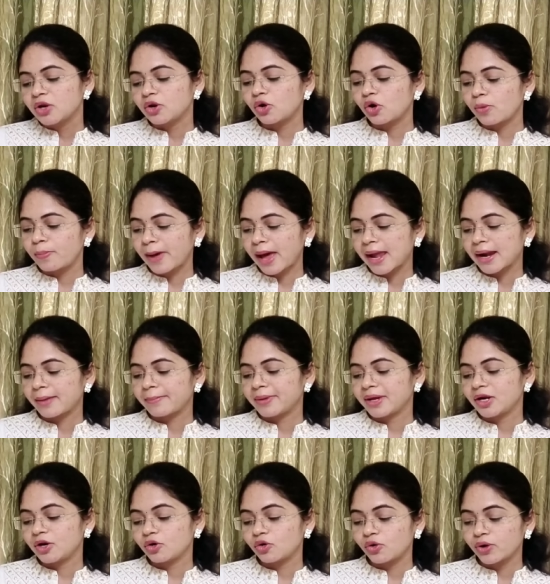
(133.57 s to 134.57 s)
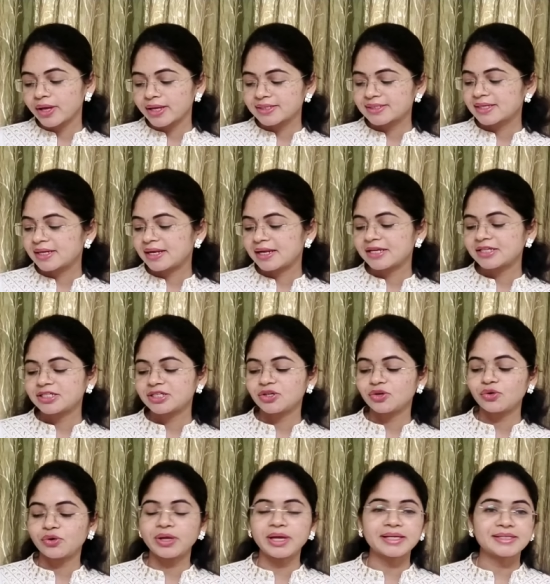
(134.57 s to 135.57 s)
నో పారాబెన్ నో ఎస్ ఎస్ఎల్ఎస్
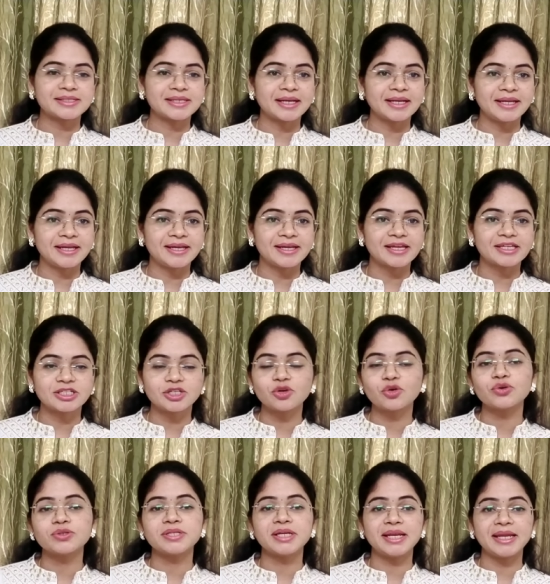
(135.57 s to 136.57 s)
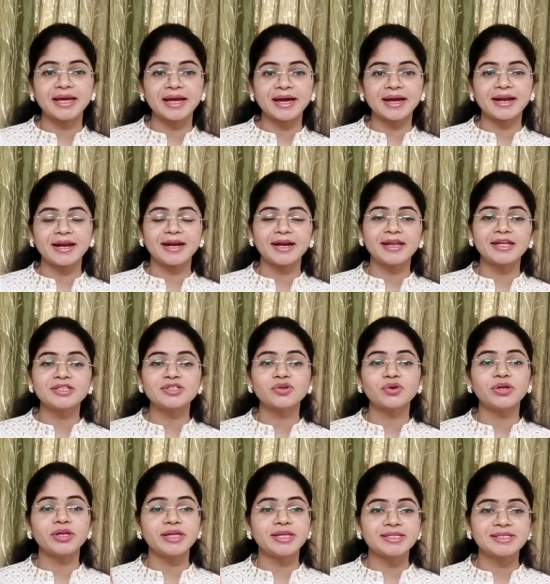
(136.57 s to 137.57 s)
నో ఎస్ఎల్ఈఎస్ నో సిలికాన్ అండి సో
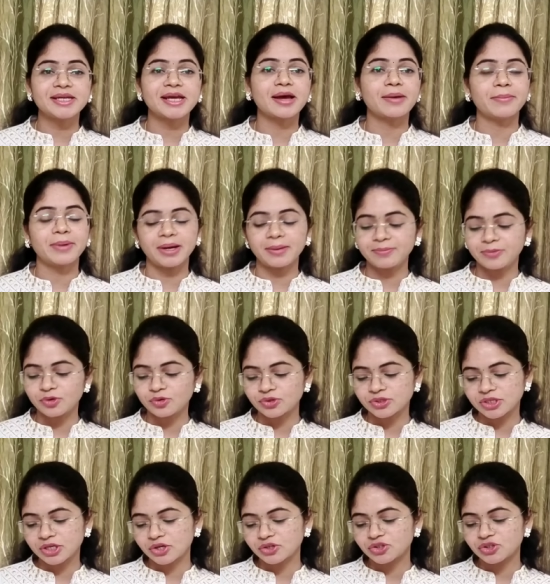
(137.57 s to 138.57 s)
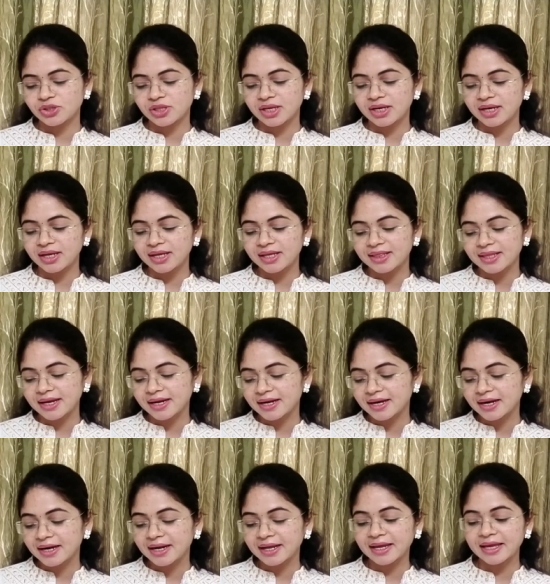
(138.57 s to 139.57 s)
ఈజీగా మనం యూజ్ చేయొచ్చు దీన్ని
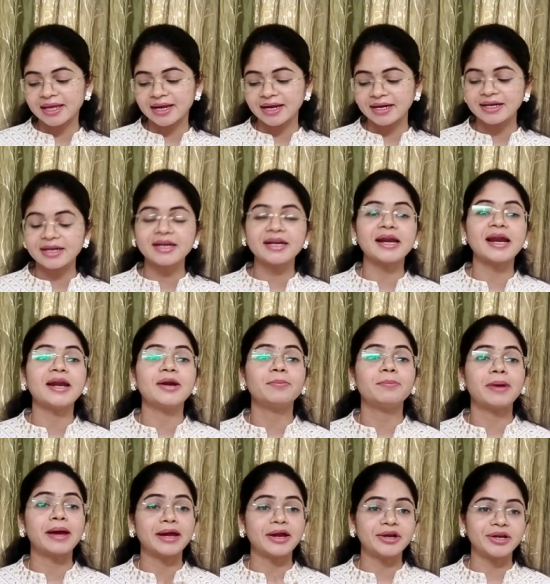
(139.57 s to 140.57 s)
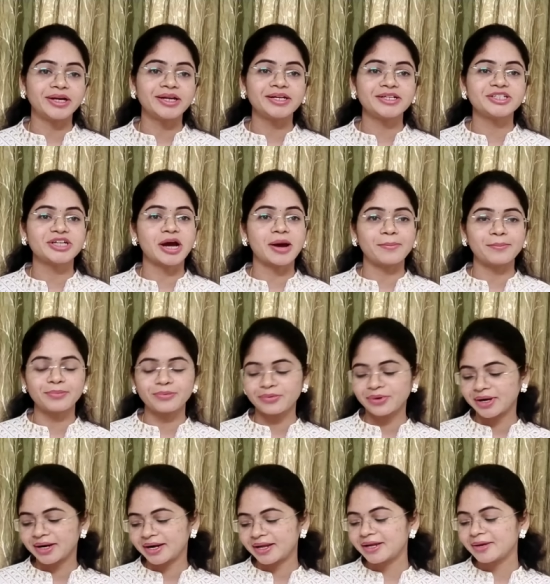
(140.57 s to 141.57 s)
ఇదేంటంటే కెరటిన్ అండ్ బయోటిన్ షాంపూ
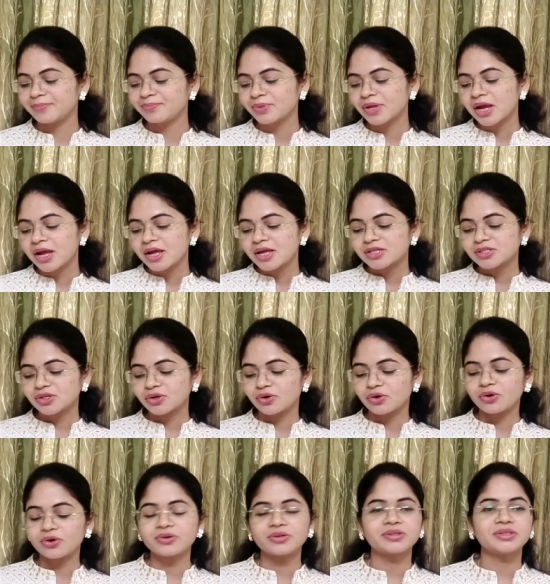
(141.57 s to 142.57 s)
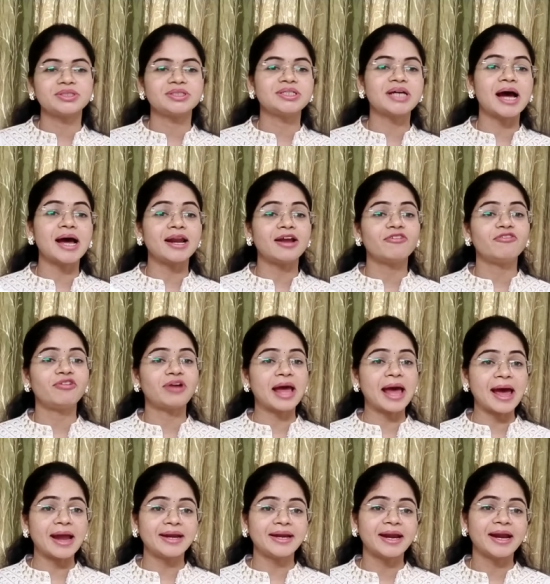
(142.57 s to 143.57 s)
అండి సో చాలా
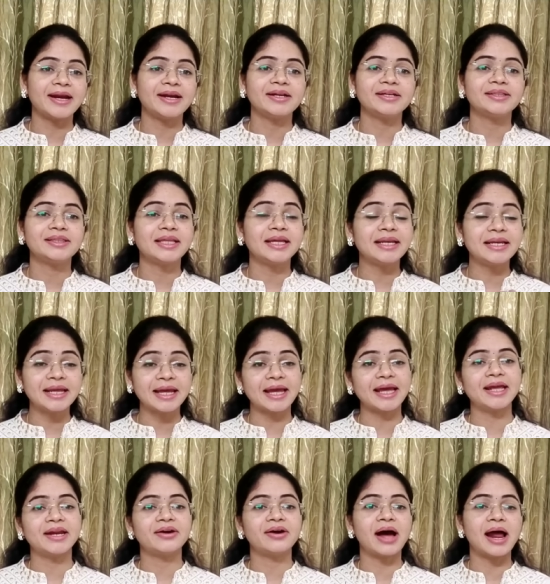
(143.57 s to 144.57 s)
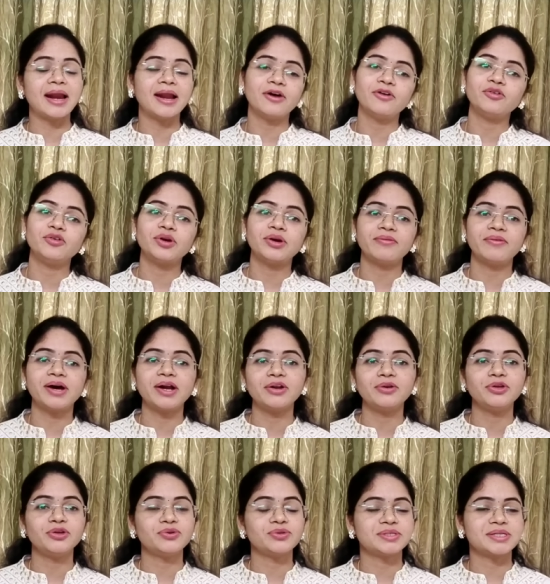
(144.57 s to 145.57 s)
ఫ్లాట్ అండ్ థిన్ హెయిర్ అలా ఉన్న
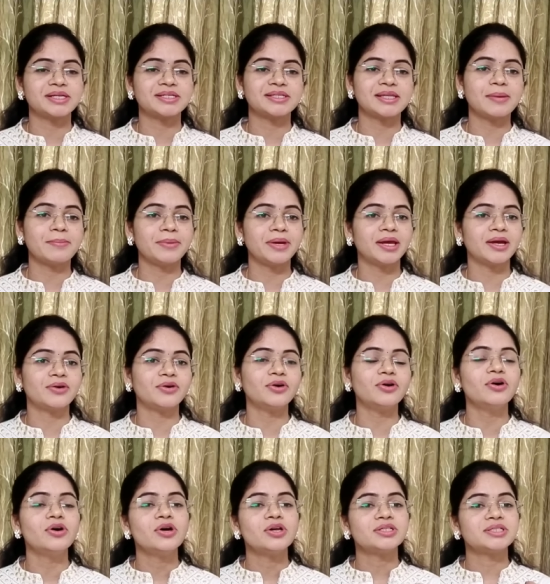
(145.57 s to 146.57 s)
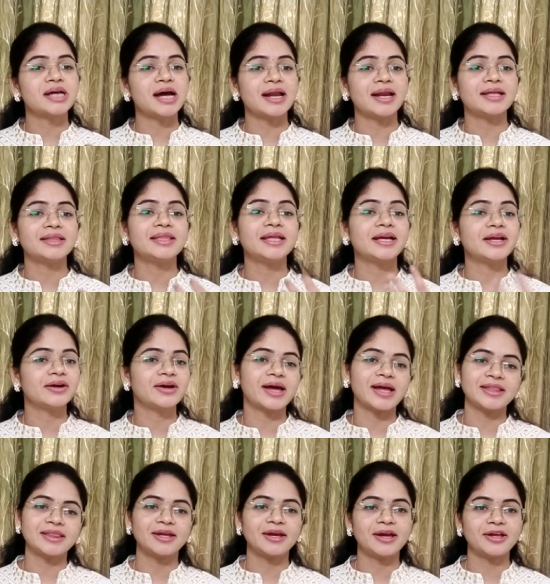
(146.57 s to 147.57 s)
వాళ్ళు యూజ్ చేస్తే మీకు చాలా థిక్గా
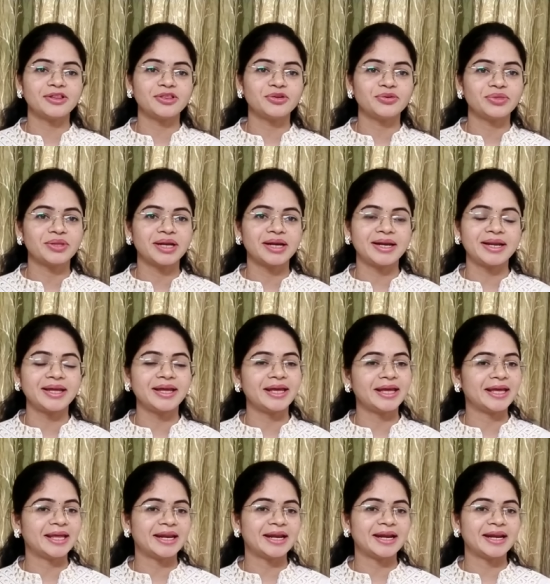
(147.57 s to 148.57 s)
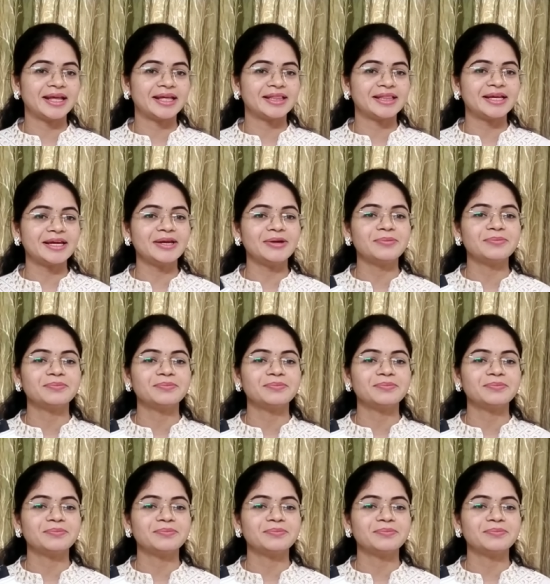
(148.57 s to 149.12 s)
అయితే అవుతుందండి హెయిర్ అనేది